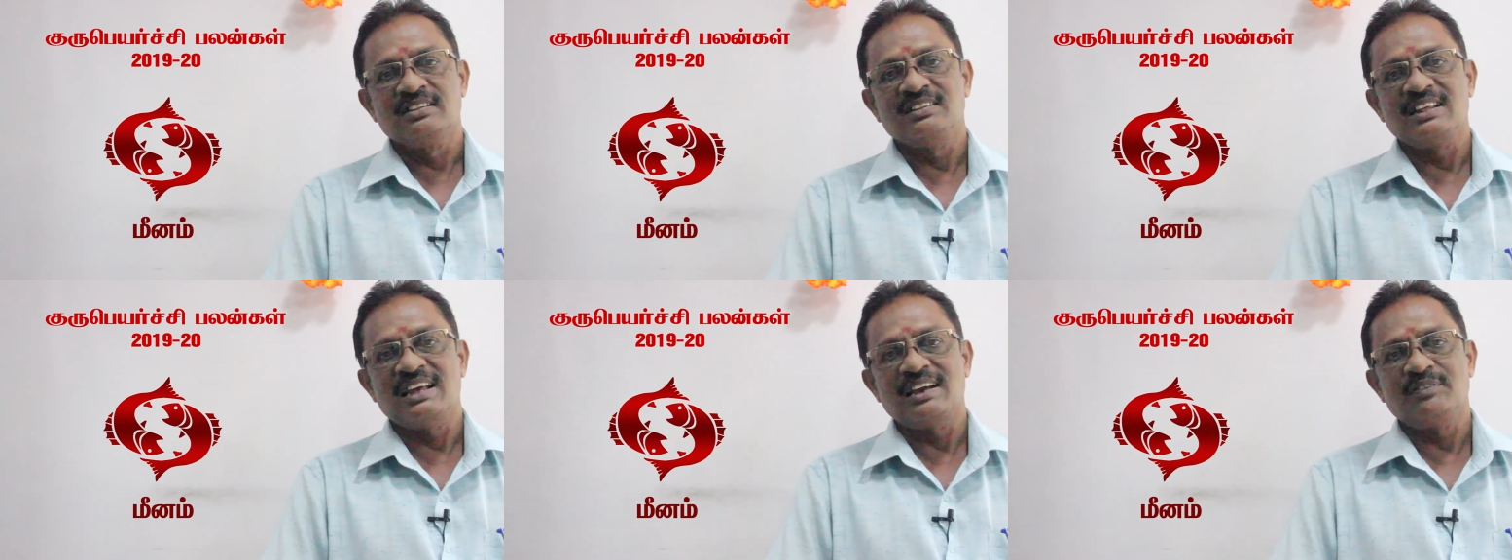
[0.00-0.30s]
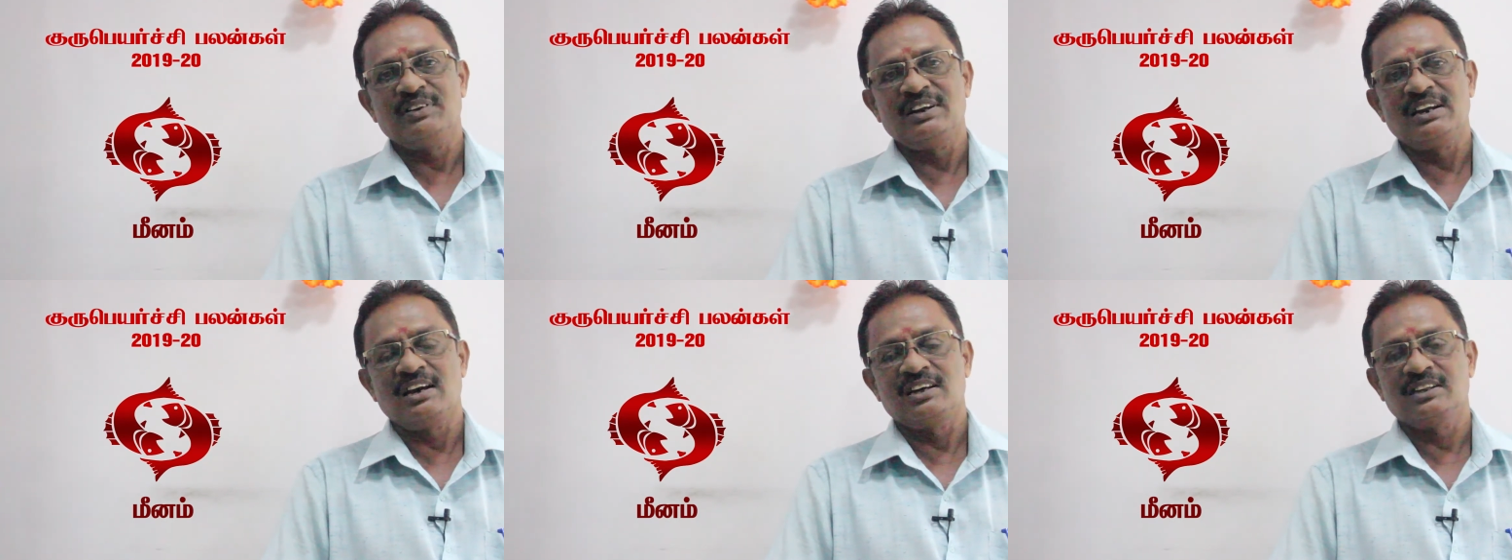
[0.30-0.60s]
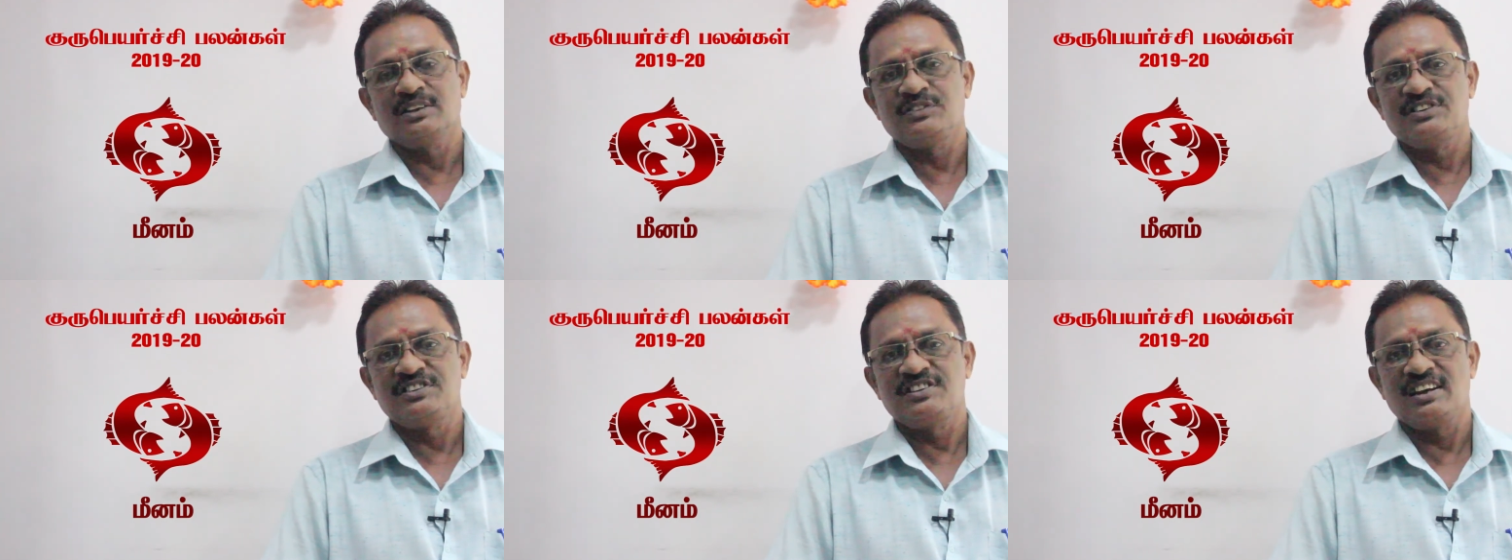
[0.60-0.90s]

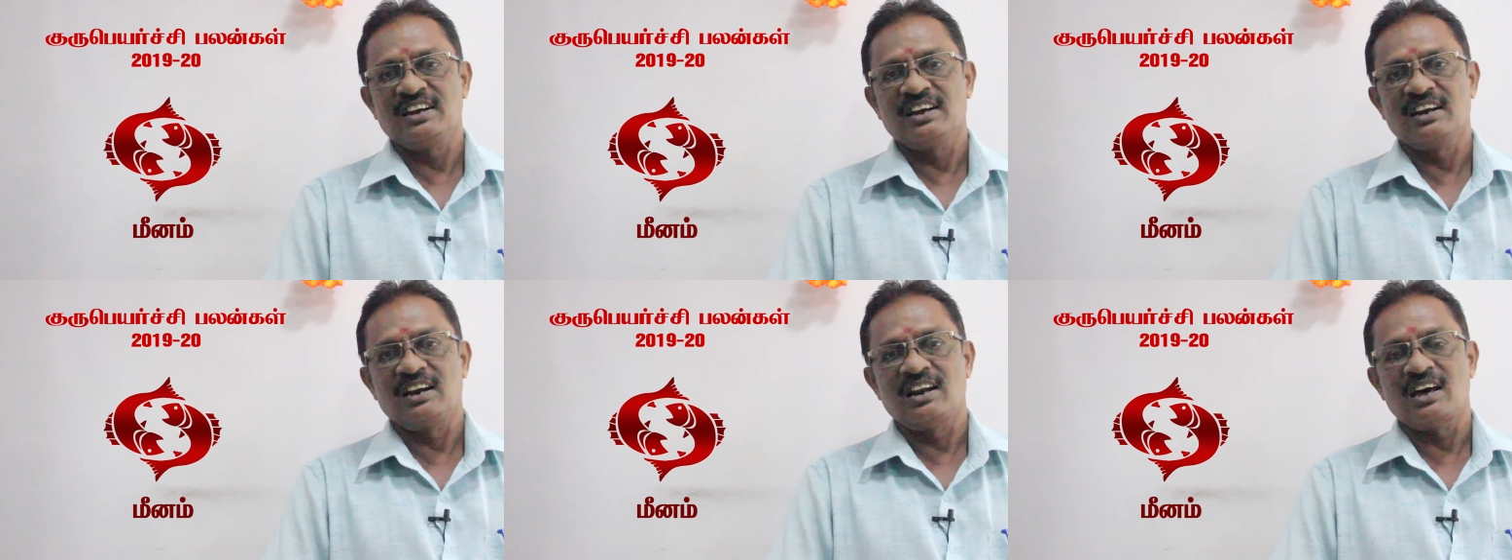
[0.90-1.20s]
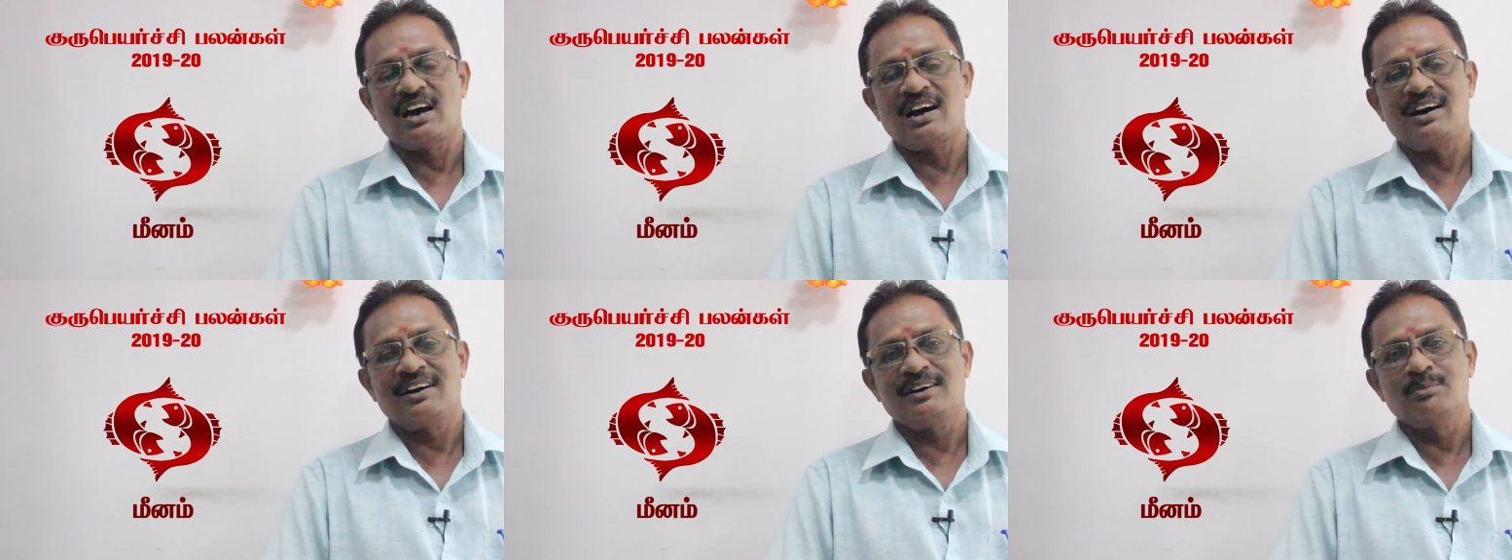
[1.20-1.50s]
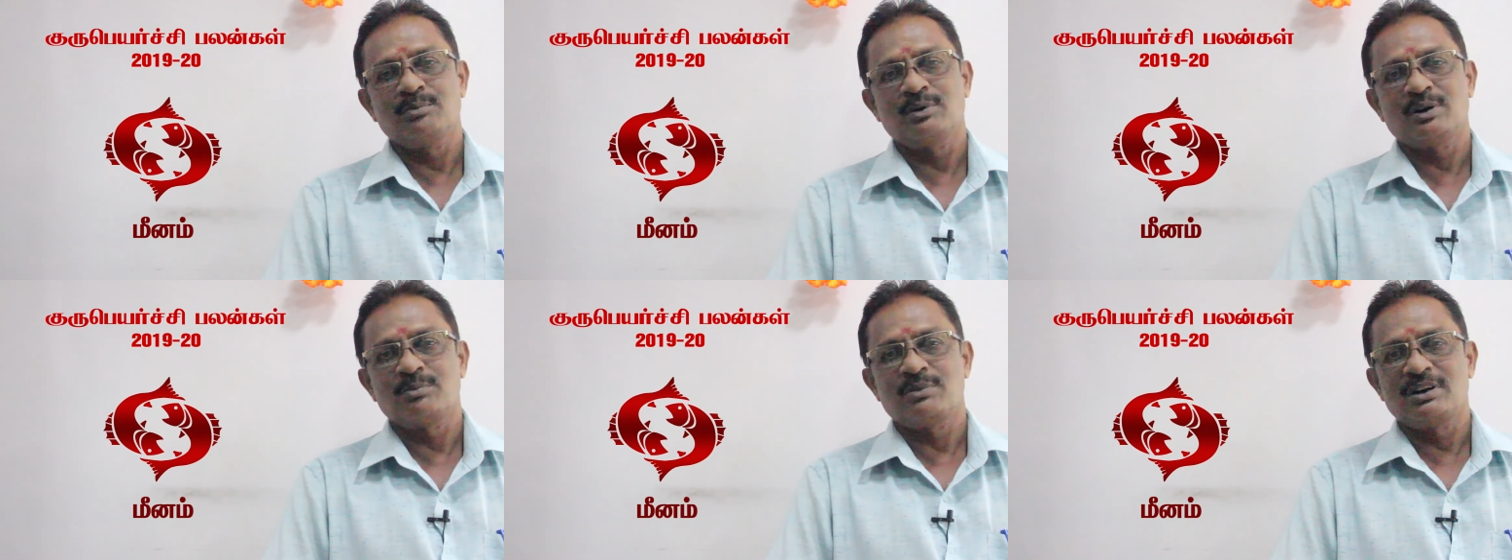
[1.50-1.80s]
தேவையில்லாத விஷயங்களில்
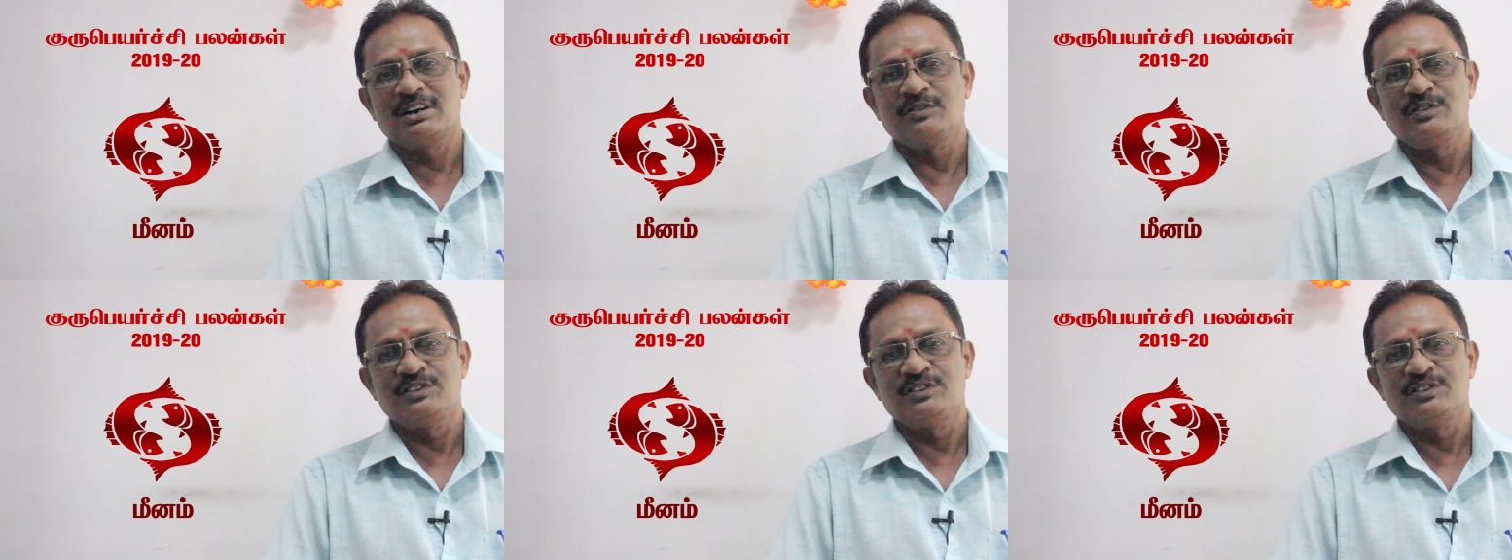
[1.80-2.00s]
ஆடம்பரமான